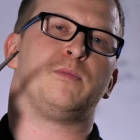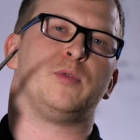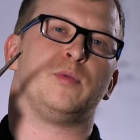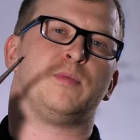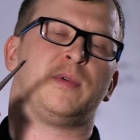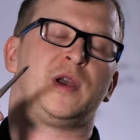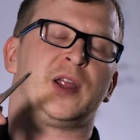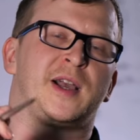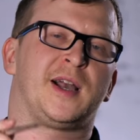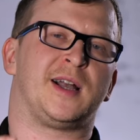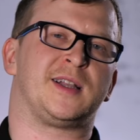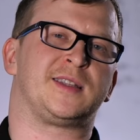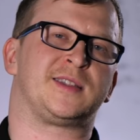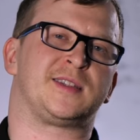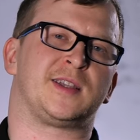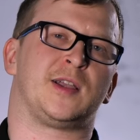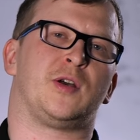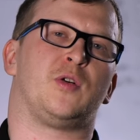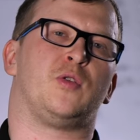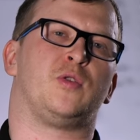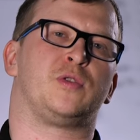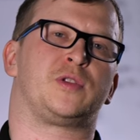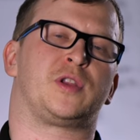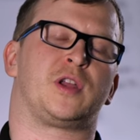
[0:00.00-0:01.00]
публикация
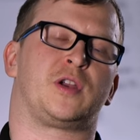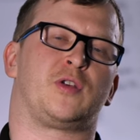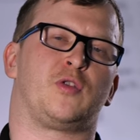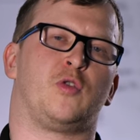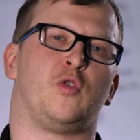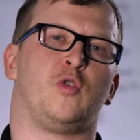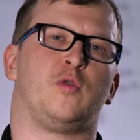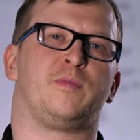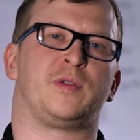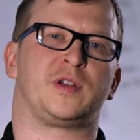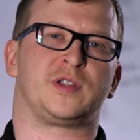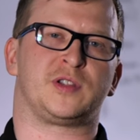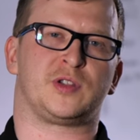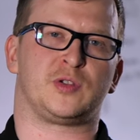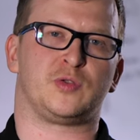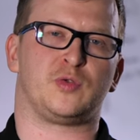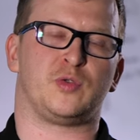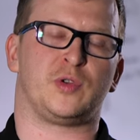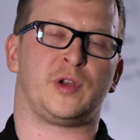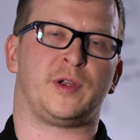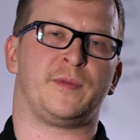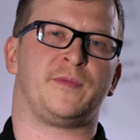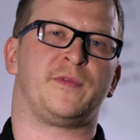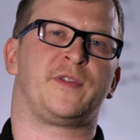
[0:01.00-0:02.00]
о торговой
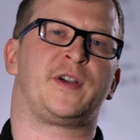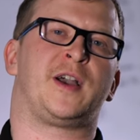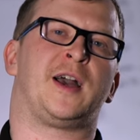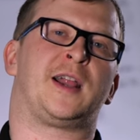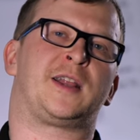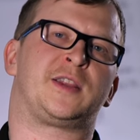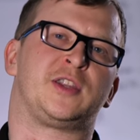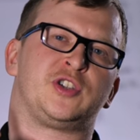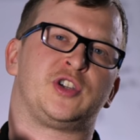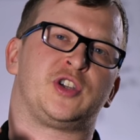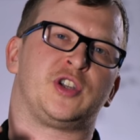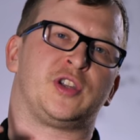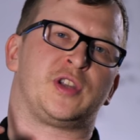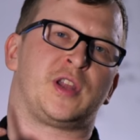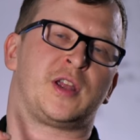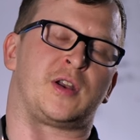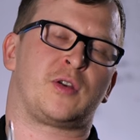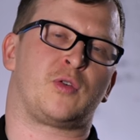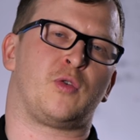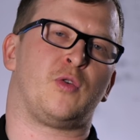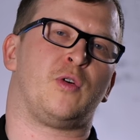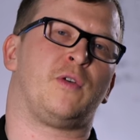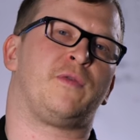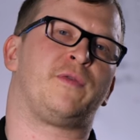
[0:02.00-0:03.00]
процедуре. В карточке
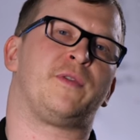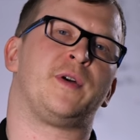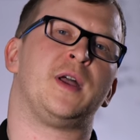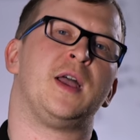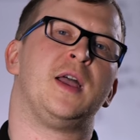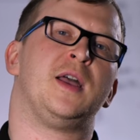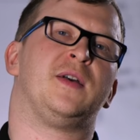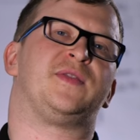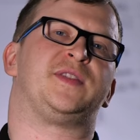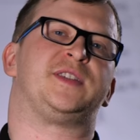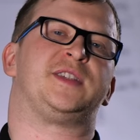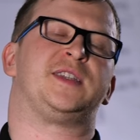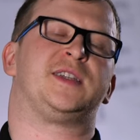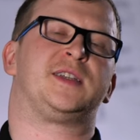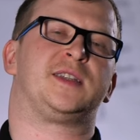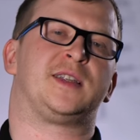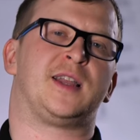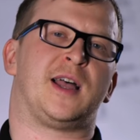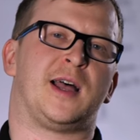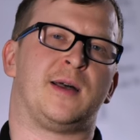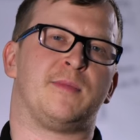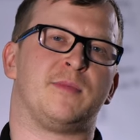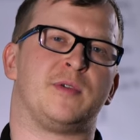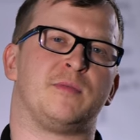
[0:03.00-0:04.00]
торгов
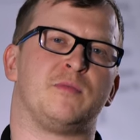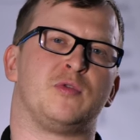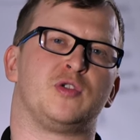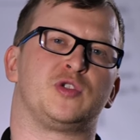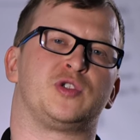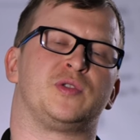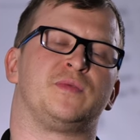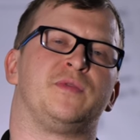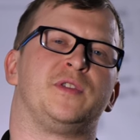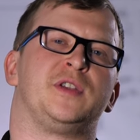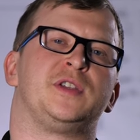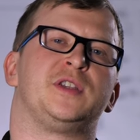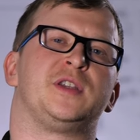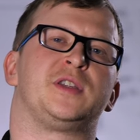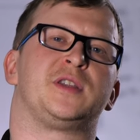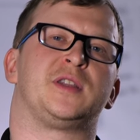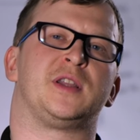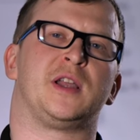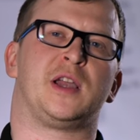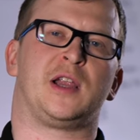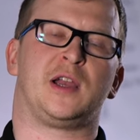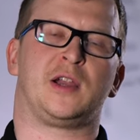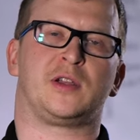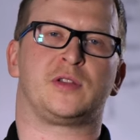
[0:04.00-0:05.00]
всегда мы можем видеть
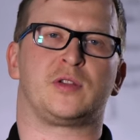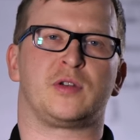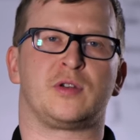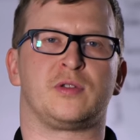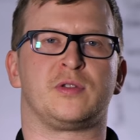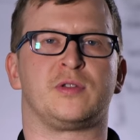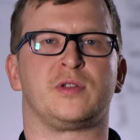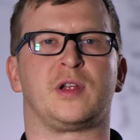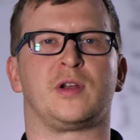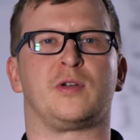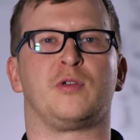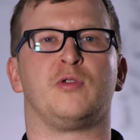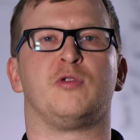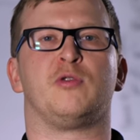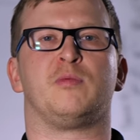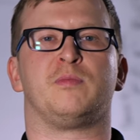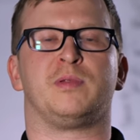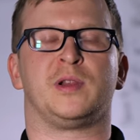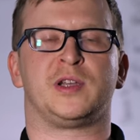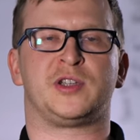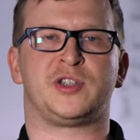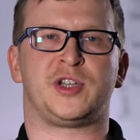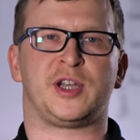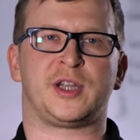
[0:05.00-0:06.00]
на электронной торговой
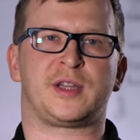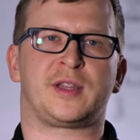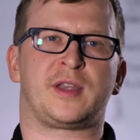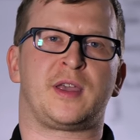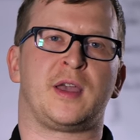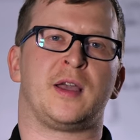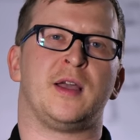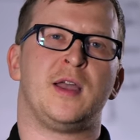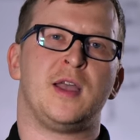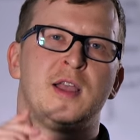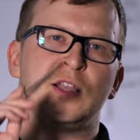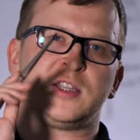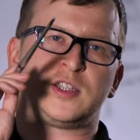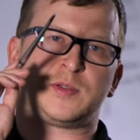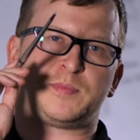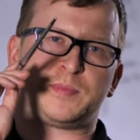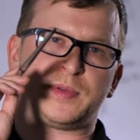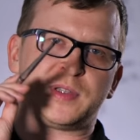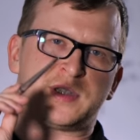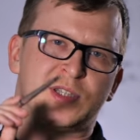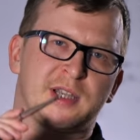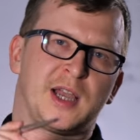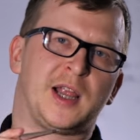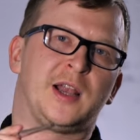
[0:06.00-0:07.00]
площадке
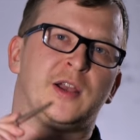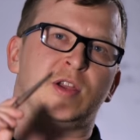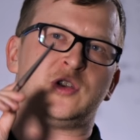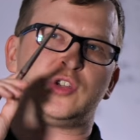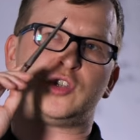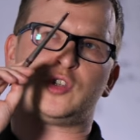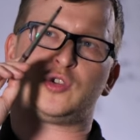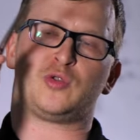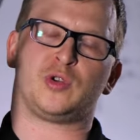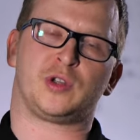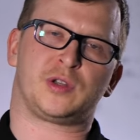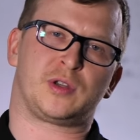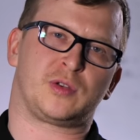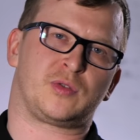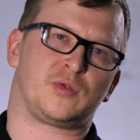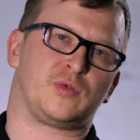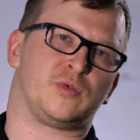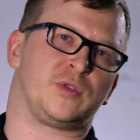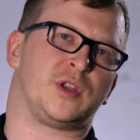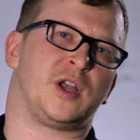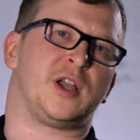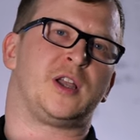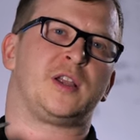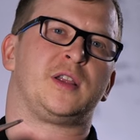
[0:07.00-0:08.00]
специальный счет,
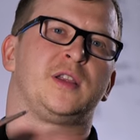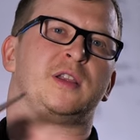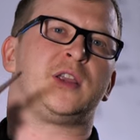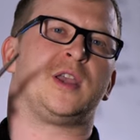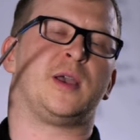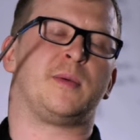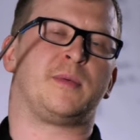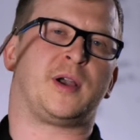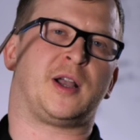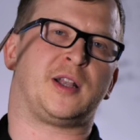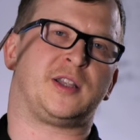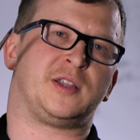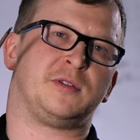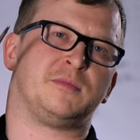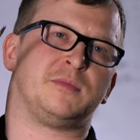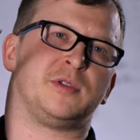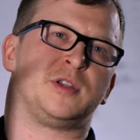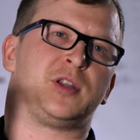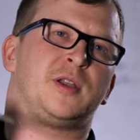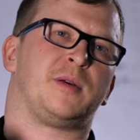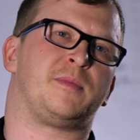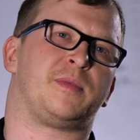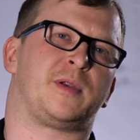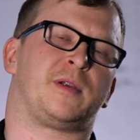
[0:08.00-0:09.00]
куда куда необходимо
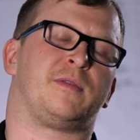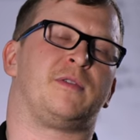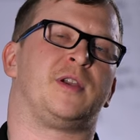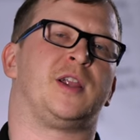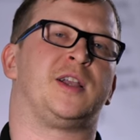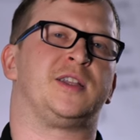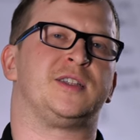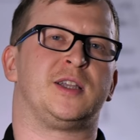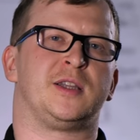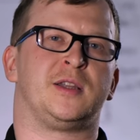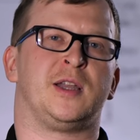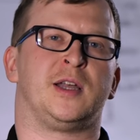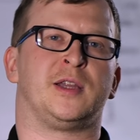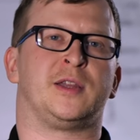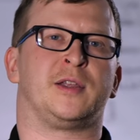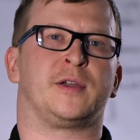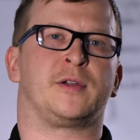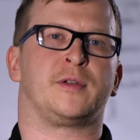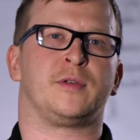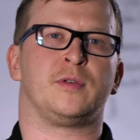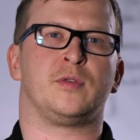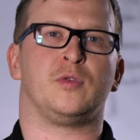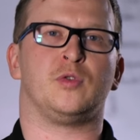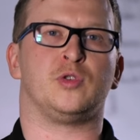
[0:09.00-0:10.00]
направлять
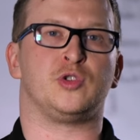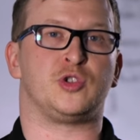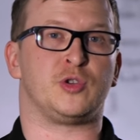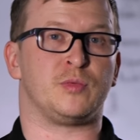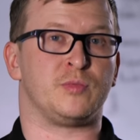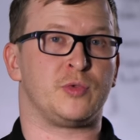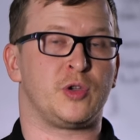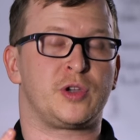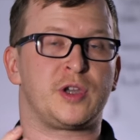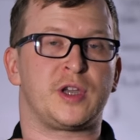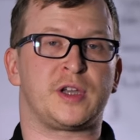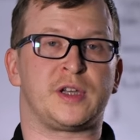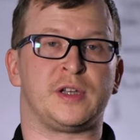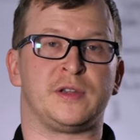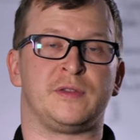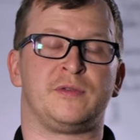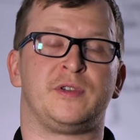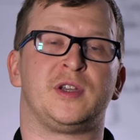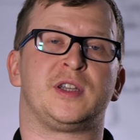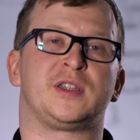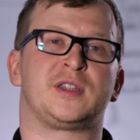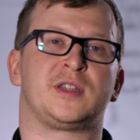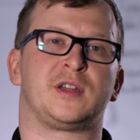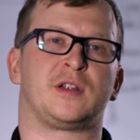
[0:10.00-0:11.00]
задаток. Очень многих
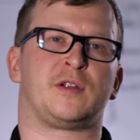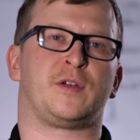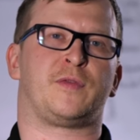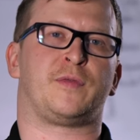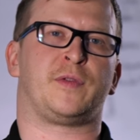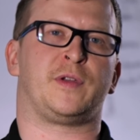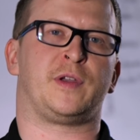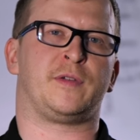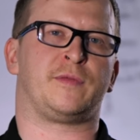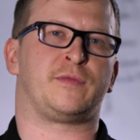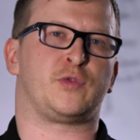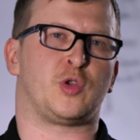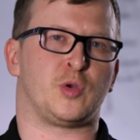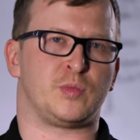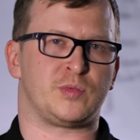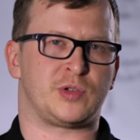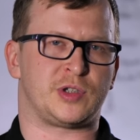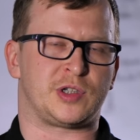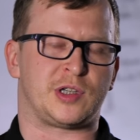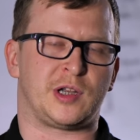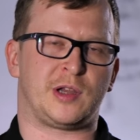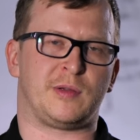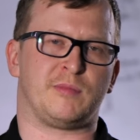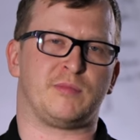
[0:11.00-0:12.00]
инвесторов и в том
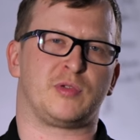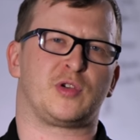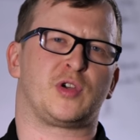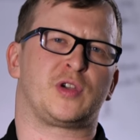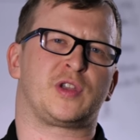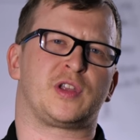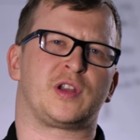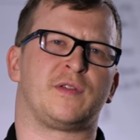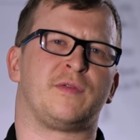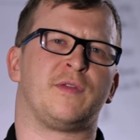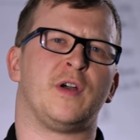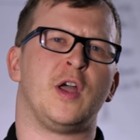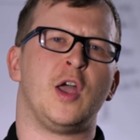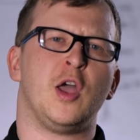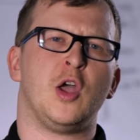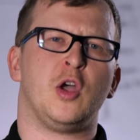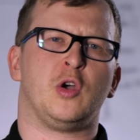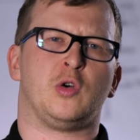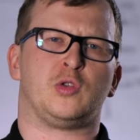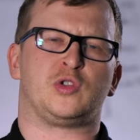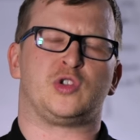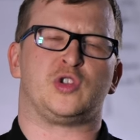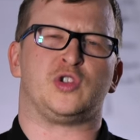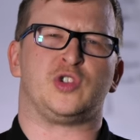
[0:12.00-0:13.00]
числе и брокеров
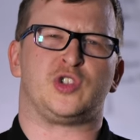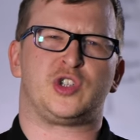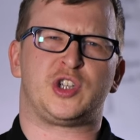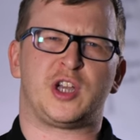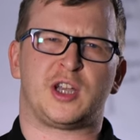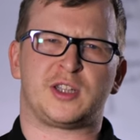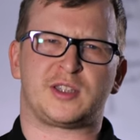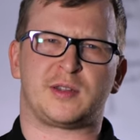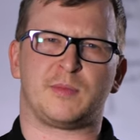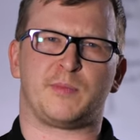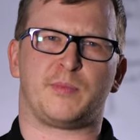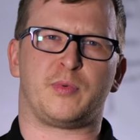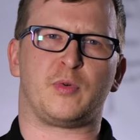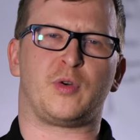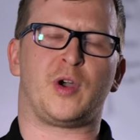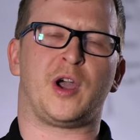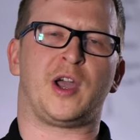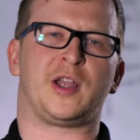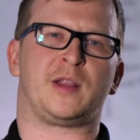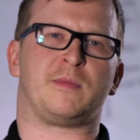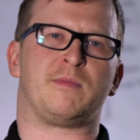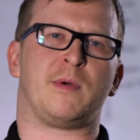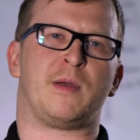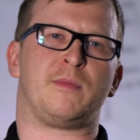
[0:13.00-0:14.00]
очень часто
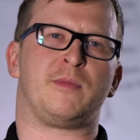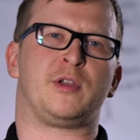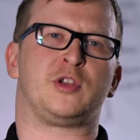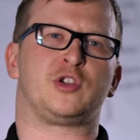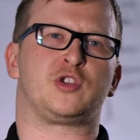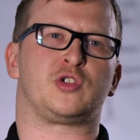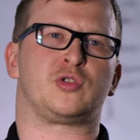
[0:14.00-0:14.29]
пугает момент,